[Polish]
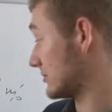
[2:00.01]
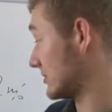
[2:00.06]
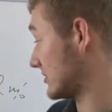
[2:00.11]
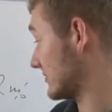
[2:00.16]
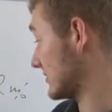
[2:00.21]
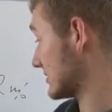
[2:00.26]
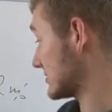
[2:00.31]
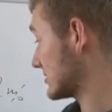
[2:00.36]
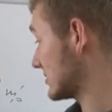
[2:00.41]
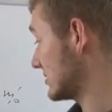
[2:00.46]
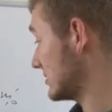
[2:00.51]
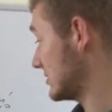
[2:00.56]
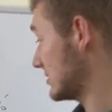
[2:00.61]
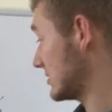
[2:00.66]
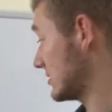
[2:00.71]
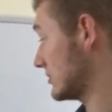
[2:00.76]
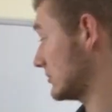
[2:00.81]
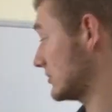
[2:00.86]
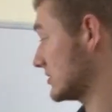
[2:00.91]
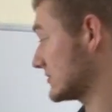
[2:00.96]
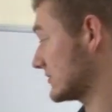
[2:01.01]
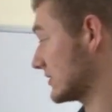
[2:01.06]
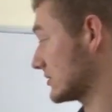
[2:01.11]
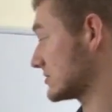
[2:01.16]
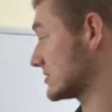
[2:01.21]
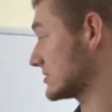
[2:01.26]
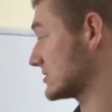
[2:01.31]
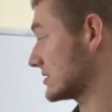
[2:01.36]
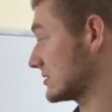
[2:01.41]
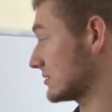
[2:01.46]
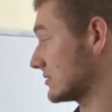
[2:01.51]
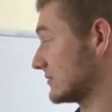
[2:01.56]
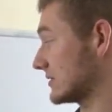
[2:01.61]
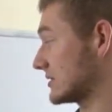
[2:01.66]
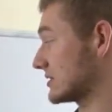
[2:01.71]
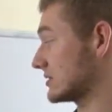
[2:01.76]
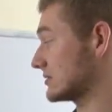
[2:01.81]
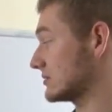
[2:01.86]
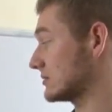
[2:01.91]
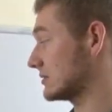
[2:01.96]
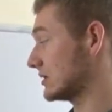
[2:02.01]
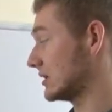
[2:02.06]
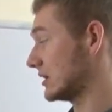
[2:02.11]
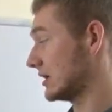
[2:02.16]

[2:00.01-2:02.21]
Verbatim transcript: pierwiastki, 1 minus v przez c do kwadratu.